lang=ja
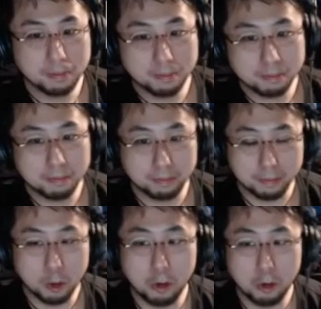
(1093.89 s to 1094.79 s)
う。うん。
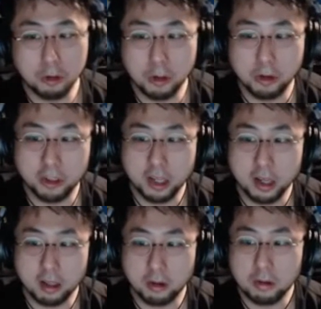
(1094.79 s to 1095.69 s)
行動で教えないと。
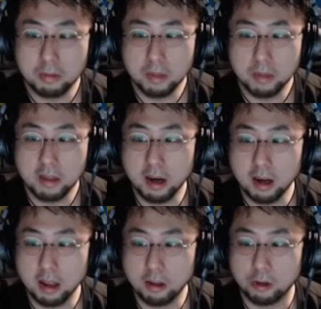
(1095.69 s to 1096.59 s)
見捨てられた
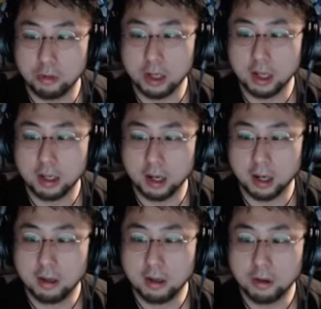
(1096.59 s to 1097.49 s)
と思わないか。
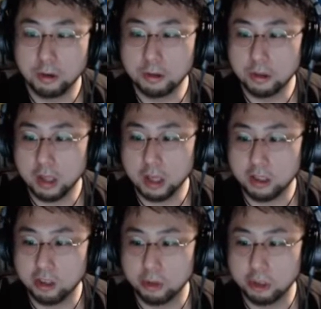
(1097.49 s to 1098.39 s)
本当に自暴
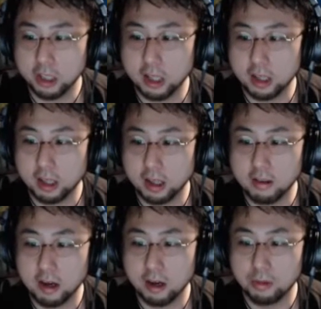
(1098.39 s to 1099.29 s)
自棄になったり辛い
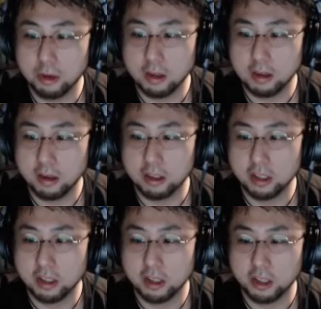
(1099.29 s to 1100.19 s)
思いさせない自殺し
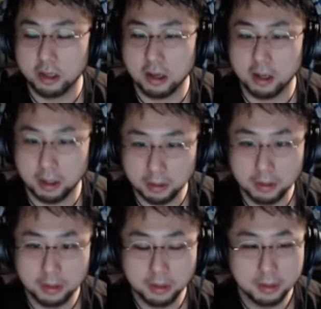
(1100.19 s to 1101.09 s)
ちゃわないか。
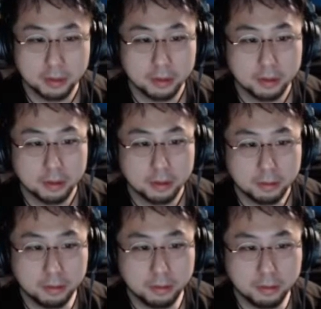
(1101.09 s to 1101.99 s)

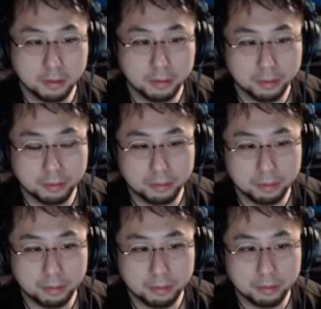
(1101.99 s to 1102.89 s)

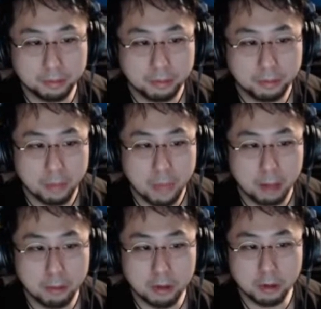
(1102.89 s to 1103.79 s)
うーん。息
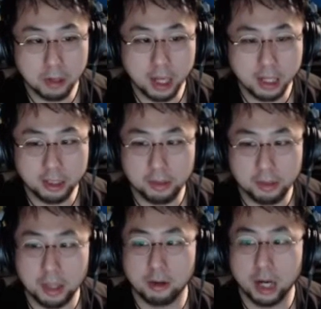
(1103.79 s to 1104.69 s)
子と話してみないと
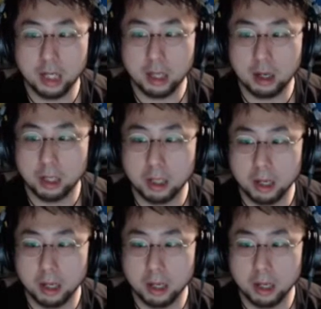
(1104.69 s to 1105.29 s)
わかんないかもね。